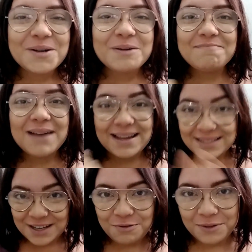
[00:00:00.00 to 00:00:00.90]

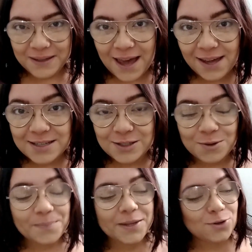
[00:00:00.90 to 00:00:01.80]
Mas enfim, é
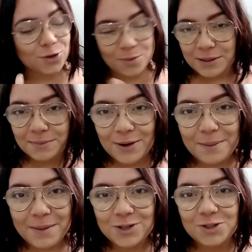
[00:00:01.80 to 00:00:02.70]
isso. E eu tô tomando meu
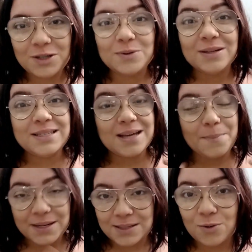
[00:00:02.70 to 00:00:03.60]
remedinho. E se
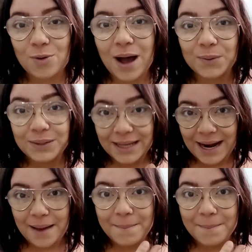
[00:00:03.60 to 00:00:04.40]
a pressão alterar